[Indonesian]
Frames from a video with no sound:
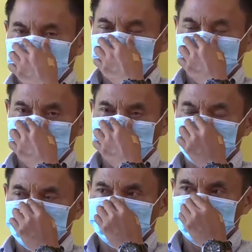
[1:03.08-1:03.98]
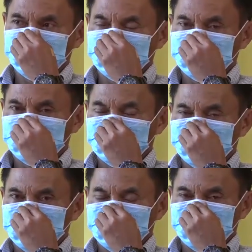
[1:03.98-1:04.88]
pencairan bantuan langsung
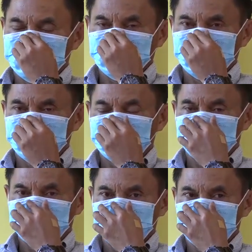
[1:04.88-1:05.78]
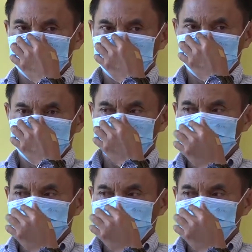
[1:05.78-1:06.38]
tunai melalui dana desa